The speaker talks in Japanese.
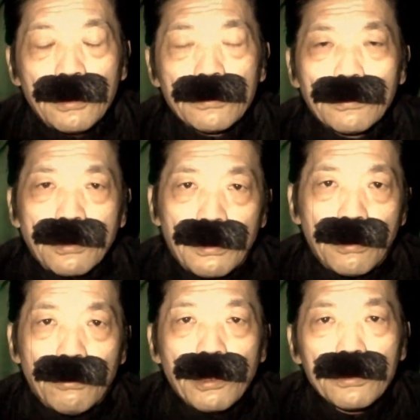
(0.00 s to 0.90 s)
じゃ
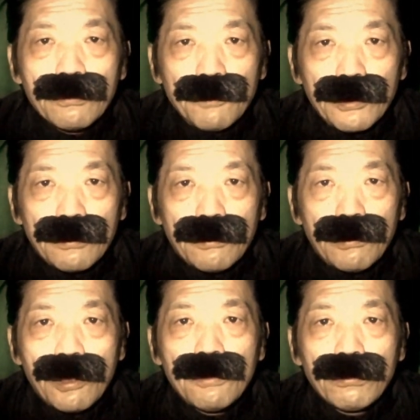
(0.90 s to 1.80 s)
あお休みっ
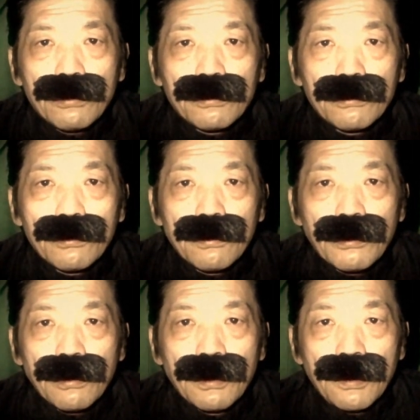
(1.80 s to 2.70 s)
て切ろうとする
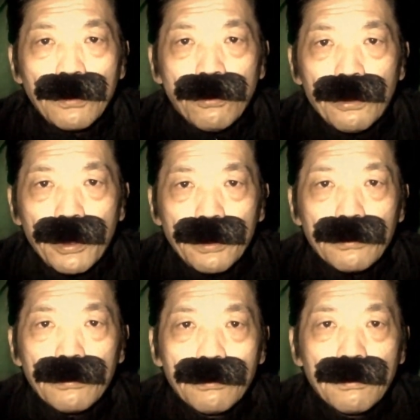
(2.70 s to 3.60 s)
と、お
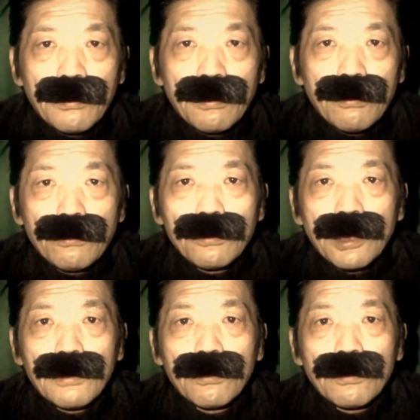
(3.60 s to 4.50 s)
いってお父
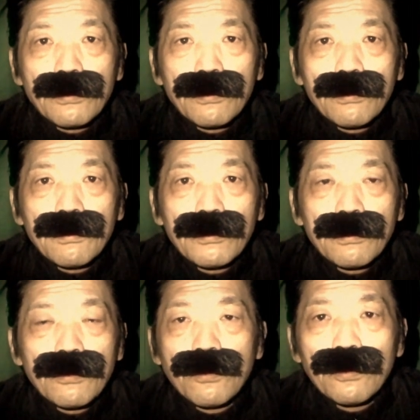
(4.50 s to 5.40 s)
さんの
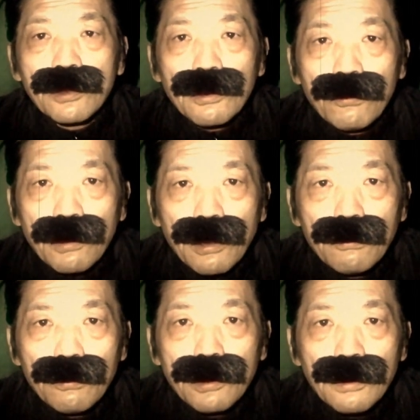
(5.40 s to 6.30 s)
大きな声が
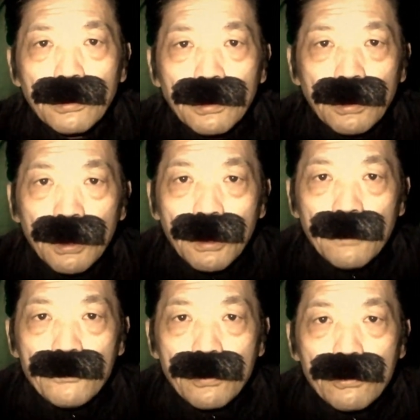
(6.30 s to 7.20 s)
聞こえたんで、
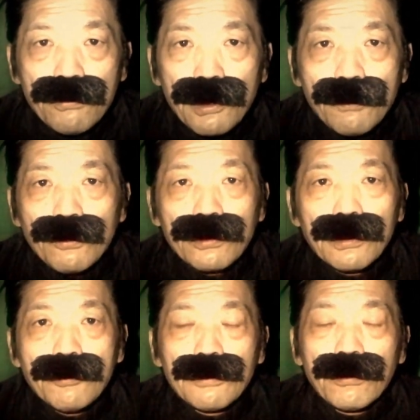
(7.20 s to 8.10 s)
受話器戻
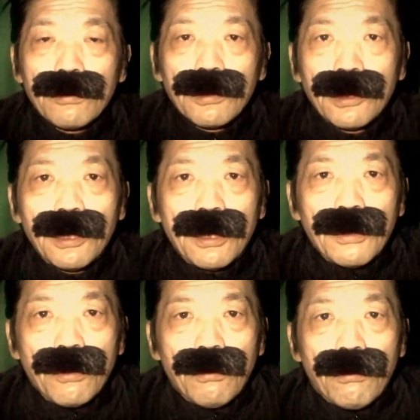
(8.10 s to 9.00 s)
してみると、
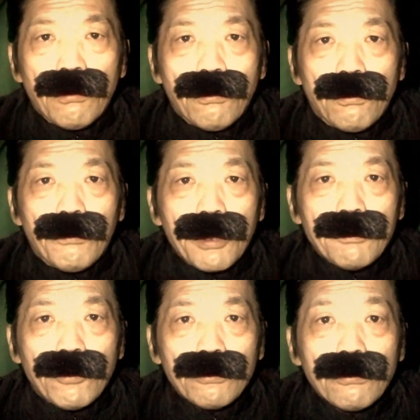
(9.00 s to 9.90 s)
お
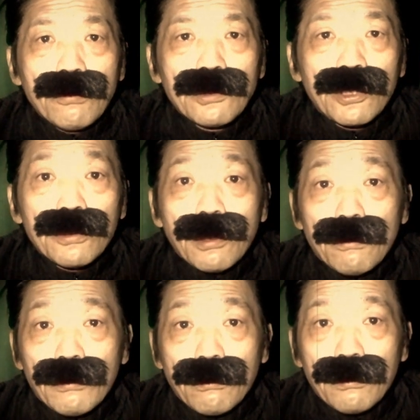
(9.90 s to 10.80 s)
前今男来てんだ
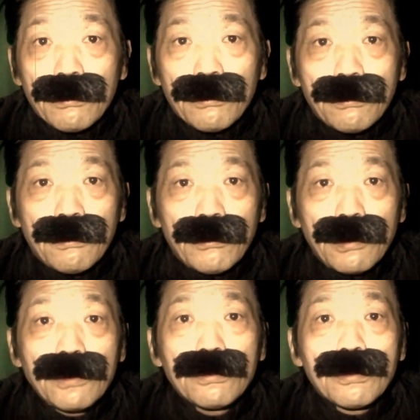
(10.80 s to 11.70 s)
ろうっ
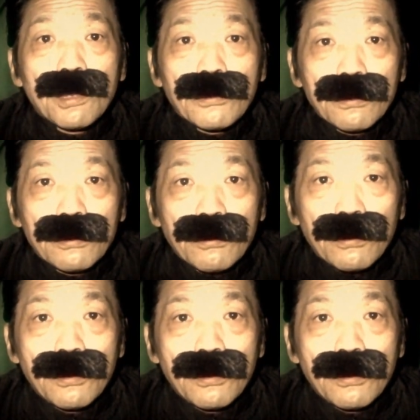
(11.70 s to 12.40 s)
て言うそうなんですよ。